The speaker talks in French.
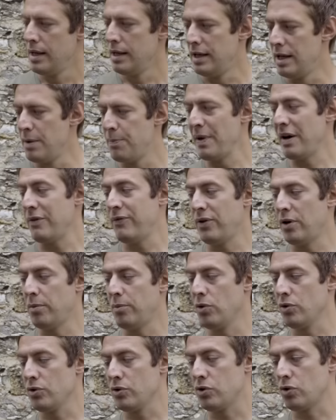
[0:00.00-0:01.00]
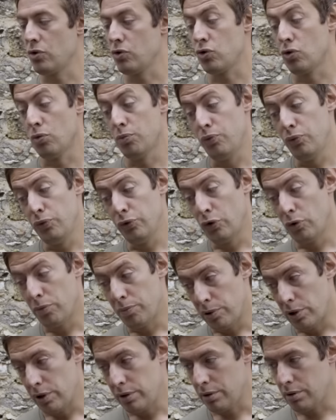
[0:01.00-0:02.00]
Les performances sont, plutôt
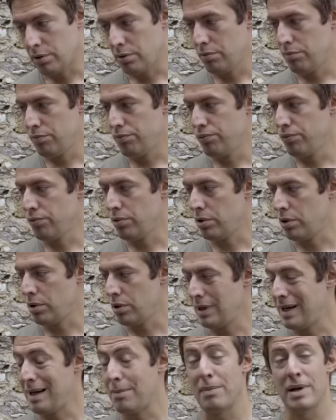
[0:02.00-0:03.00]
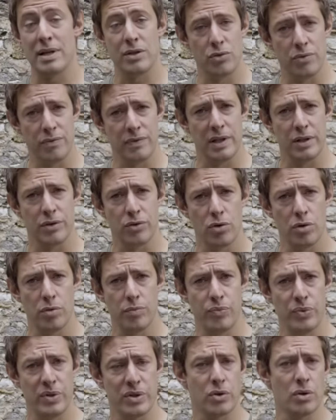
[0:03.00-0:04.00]
bonnes pour la masse du véhicule
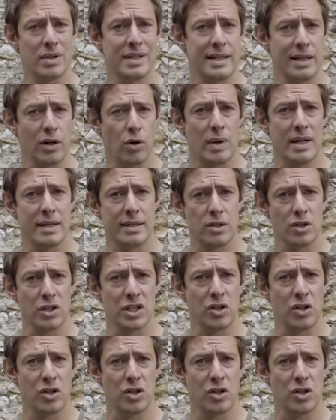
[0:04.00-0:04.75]
puisque le 0 à 100